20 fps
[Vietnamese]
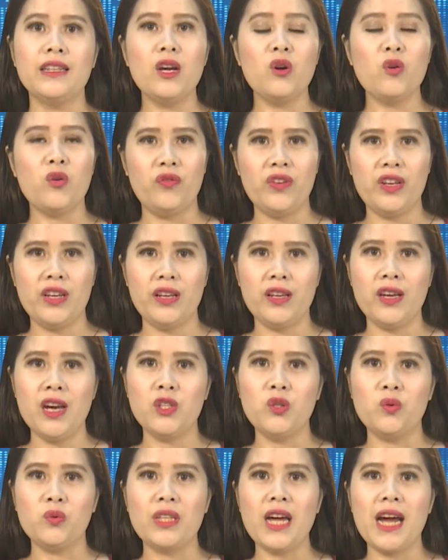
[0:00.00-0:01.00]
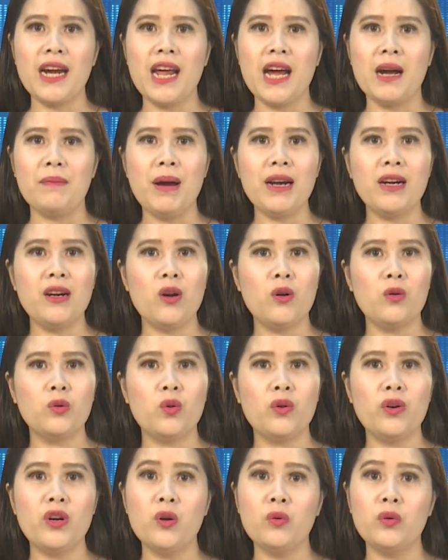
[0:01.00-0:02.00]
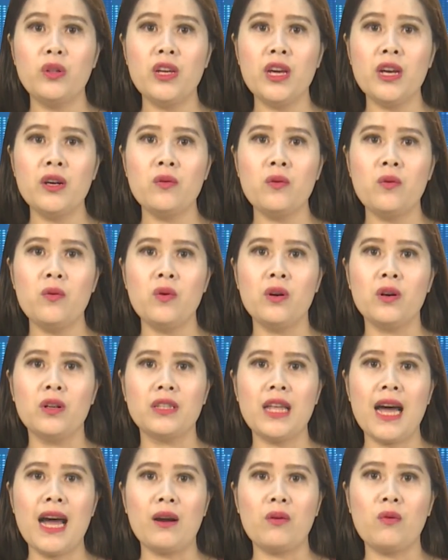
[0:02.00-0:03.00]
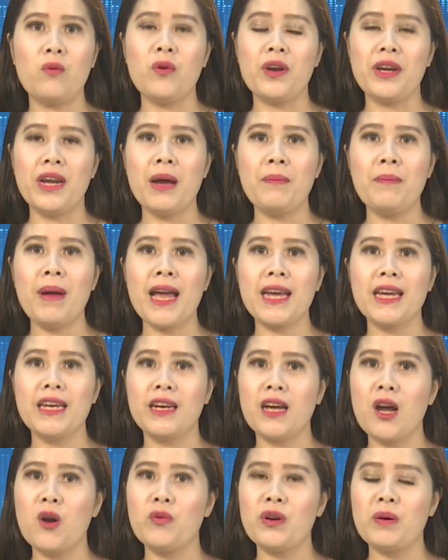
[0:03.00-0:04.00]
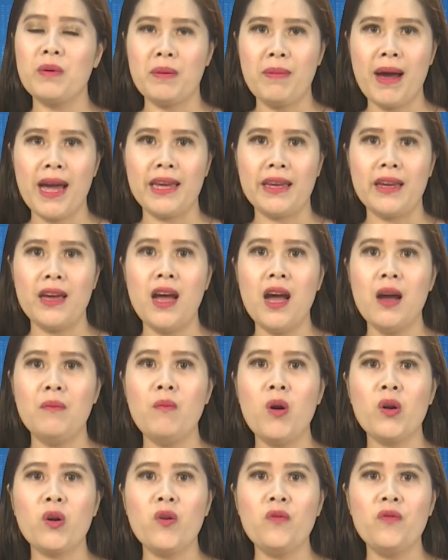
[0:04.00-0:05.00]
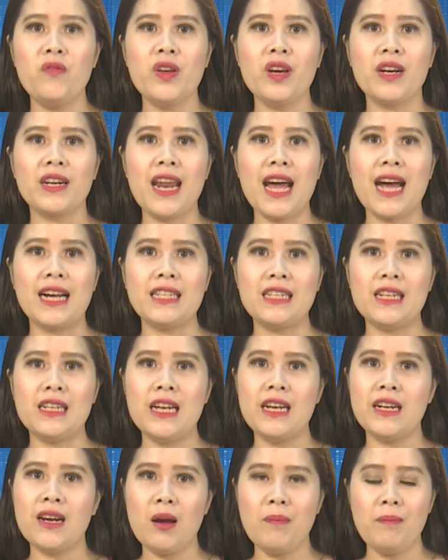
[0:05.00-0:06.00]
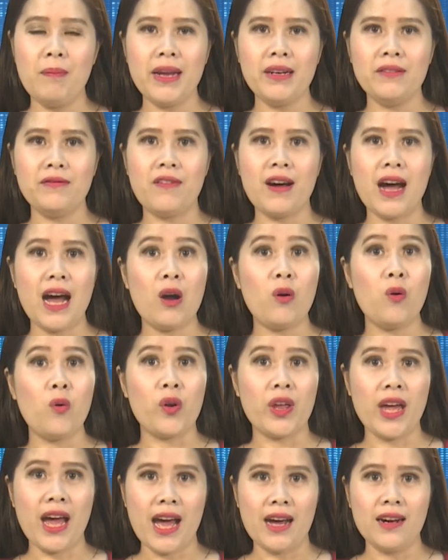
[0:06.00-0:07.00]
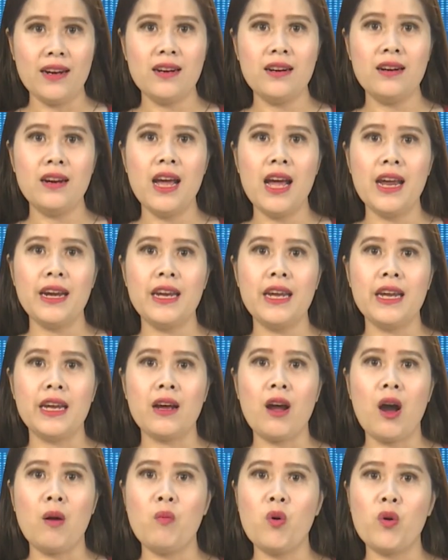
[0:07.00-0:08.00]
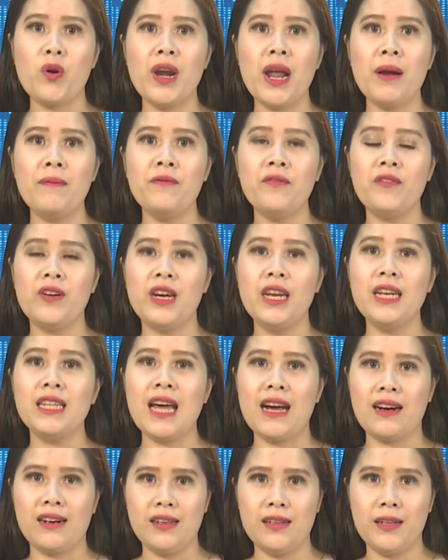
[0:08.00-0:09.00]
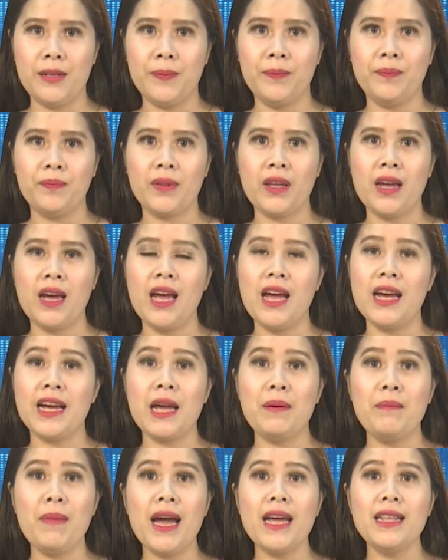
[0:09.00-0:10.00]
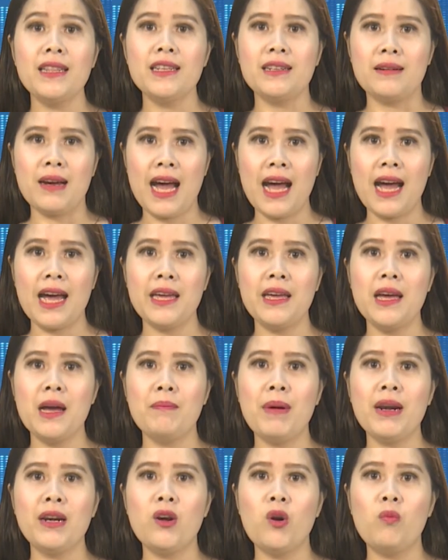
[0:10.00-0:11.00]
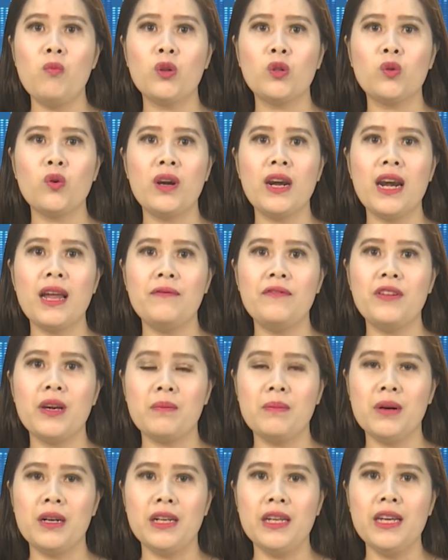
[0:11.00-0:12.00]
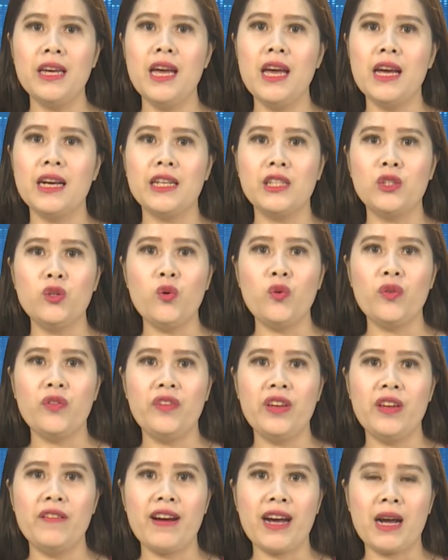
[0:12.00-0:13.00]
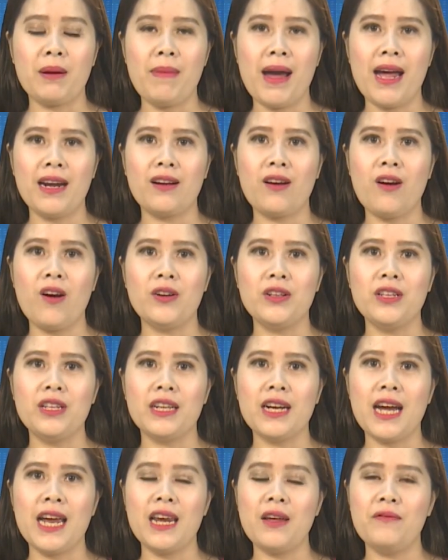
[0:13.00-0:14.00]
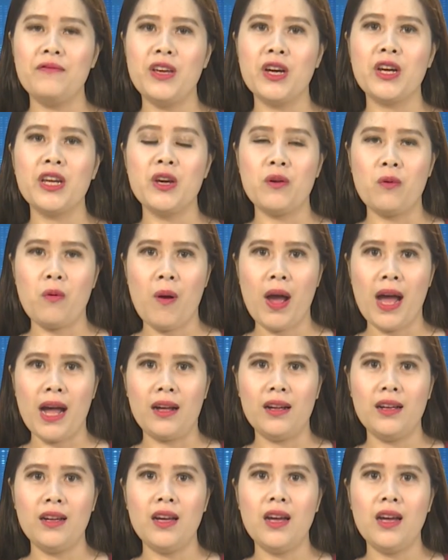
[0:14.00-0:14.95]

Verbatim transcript: thưa quý vị, chúng ta đã bắt đầu tuần đầu tiên của tháng cuối năm 2017. Mọi công việc đã trở nên cấp bách và hồi hả hơn để có một năm về đích thắng lợi. Ngày mai thứ hai bắt đầu một tuần làm việc mới. Kính chúc quý vị và các bạn có những ngày làm việc hiệu quả.